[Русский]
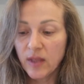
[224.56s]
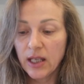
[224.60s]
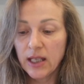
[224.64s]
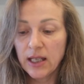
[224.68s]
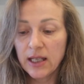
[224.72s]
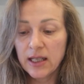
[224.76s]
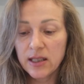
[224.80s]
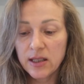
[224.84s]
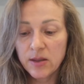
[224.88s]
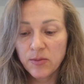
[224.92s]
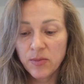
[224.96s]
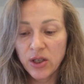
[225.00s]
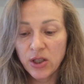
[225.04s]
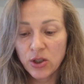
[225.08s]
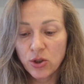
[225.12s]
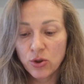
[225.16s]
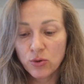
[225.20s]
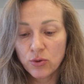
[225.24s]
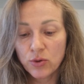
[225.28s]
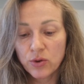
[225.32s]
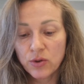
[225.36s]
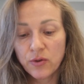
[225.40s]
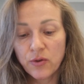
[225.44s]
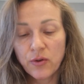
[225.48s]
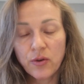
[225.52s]
я себя
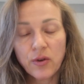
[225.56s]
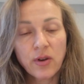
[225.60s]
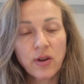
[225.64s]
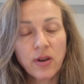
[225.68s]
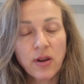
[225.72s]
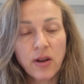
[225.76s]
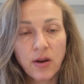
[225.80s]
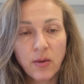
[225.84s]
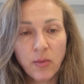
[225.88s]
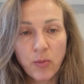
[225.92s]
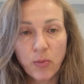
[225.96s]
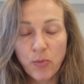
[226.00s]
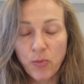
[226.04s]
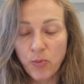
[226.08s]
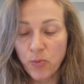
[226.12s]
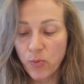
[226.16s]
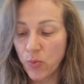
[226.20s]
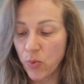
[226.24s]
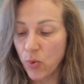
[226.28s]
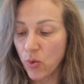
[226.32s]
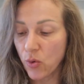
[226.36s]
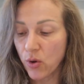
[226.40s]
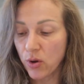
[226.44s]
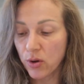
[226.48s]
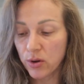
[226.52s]
чувствовала
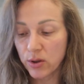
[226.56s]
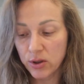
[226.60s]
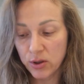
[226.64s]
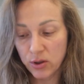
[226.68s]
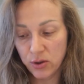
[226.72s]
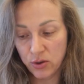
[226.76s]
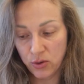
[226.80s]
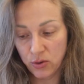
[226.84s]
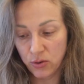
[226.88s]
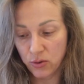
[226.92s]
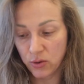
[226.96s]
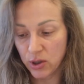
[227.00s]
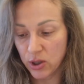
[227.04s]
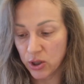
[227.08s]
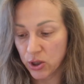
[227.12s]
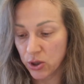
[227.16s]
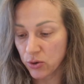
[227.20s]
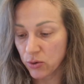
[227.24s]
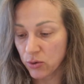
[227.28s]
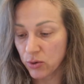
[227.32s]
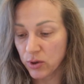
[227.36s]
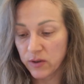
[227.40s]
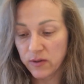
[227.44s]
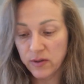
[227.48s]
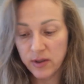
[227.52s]
полностью
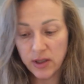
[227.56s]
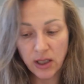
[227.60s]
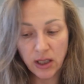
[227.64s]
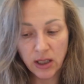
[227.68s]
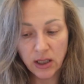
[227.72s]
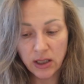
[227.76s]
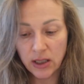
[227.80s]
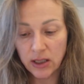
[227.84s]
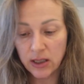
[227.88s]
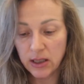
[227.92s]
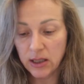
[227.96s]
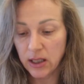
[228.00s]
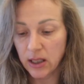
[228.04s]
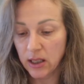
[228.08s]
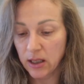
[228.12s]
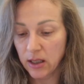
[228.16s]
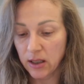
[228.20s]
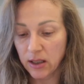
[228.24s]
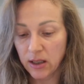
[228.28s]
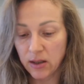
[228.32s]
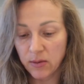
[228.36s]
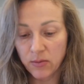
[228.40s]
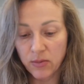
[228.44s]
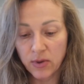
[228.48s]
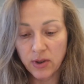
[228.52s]
лишенной всякой
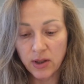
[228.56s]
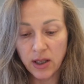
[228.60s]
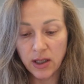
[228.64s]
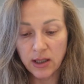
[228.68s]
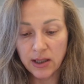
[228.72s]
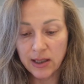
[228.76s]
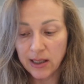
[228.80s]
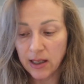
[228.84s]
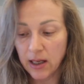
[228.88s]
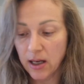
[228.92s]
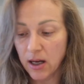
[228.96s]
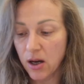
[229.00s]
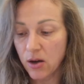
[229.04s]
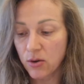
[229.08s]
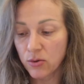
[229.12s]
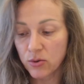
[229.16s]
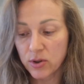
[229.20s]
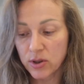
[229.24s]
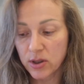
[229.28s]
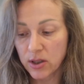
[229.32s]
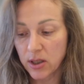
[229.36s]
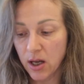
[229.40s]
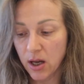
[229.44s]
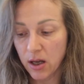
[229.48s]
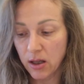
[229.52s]
энергии, была такая
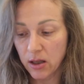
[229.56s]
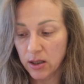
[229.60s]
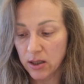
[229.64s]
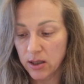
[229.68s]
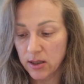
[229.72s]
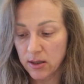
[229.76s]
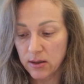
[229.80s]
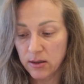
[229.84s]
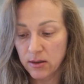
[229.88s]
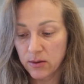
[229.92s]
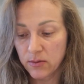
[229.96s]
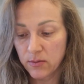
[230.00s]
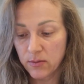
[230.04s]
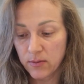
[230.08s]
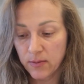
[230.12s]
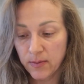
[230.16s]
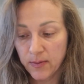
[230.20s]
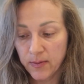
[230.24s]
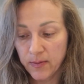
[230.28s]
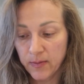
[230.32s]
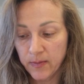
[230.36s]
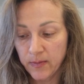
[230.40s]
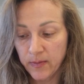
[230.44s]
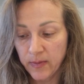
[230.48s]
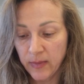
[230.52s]
усталость.
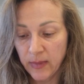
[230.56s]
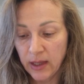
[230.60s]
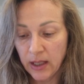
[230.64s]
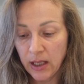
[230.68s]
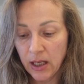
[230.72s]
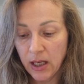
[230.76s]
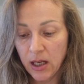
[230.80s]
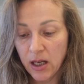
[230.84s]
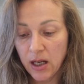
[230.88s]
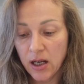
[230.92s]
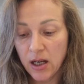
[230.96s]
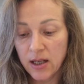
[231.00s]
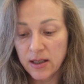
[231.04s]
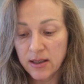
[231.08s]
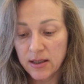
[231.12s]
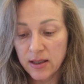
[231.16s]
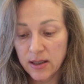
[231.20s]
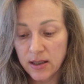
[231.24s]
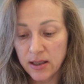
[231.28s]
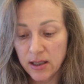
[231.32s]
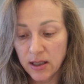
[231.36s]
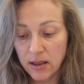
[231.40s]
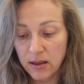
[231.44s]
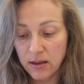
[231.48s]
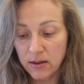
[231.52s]
А
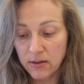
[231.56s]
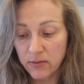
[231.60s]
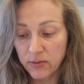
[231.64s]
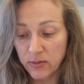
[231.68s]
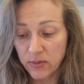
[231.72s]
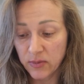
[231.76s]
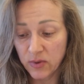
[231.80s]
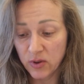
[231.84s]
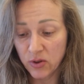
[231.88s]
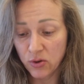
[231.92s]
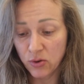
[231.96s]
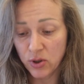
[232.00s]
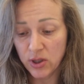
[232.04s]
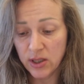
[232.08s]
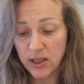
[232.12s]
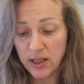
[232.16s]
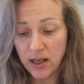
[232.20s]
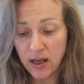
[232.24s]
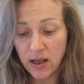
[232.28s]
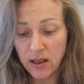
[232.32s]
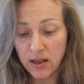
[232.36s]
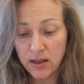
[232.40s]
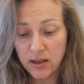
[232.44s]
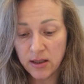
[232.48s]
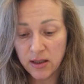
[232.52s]
за день и до
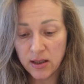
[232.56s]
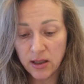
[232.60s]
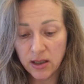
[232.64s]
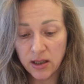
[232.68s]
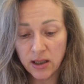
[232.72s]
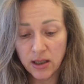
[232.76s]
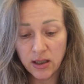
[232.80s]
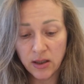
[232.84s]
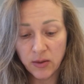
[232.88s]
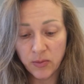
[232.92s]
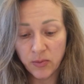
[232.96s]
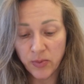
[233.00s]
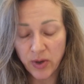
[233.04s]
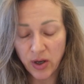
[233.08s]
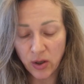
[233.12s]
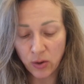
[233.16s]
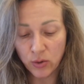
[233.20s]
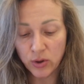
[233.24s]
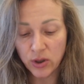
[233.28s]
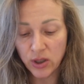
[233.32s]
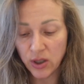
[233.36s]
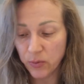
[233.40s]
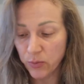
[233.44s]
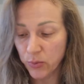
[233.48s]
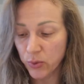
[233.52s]
сеанса, и
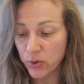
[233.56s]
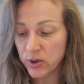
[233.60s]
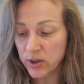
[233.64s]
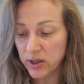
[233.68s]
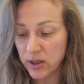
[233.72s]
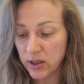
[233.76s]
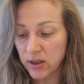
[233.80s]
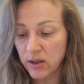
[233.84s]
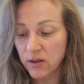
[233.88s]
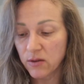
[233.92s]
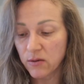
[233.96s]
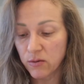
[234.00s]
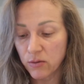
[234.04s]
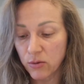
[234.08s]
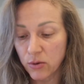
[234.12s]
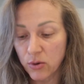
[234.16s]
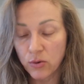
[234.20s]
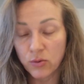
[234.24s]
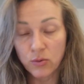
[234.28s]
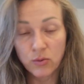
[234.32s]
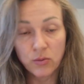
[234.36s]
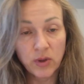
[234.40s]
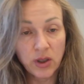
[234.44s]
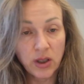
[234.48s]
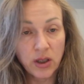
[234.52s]
пару дней после
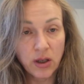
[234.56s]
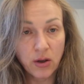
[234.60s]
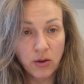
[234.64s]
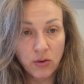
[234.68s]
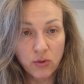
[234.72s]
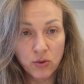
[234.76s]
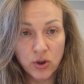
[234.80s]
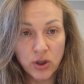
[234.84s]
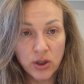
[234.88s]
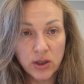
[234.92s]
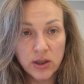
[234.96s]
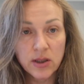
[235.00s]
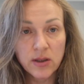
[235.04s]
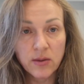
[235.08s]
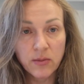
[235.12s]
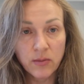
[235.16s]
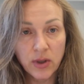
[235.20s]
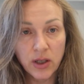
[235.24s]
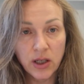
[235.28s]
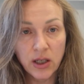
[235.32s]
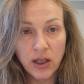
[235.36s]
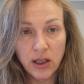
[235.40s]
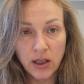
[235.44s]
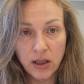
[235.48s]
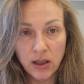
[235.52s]
него у меня ужасно
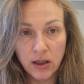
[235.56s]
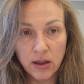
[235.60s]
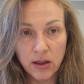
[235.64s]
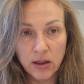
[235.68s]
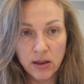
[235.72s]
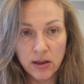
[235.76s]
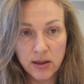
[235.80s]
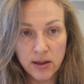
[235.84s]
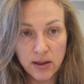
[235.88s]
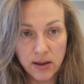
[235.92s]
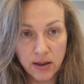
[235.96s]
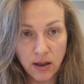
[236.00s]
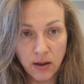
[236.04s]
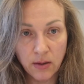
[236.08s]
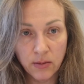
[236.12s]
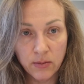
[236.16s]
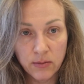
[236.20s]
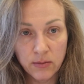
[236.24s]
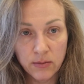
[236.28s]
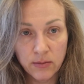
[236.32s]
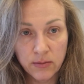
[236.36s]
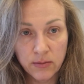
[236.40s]
болели глаза.